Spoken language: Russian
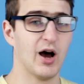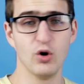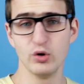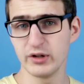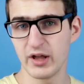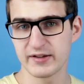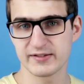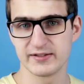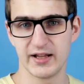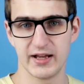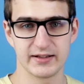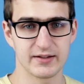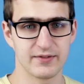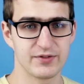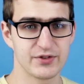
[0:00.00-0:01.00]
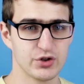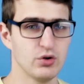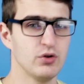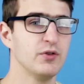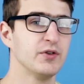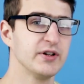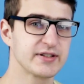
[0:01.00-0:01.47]
А у нас на этом
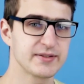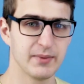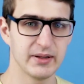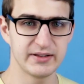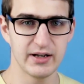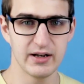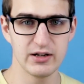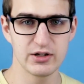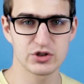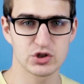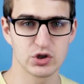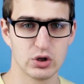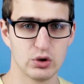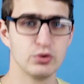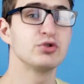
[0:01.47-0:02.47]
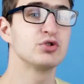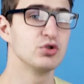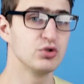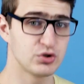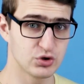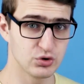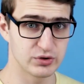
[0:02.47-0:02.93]
все. Вы смотрели шоу
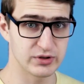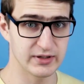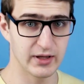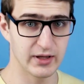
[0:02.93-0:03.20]
«Чуть-чуть о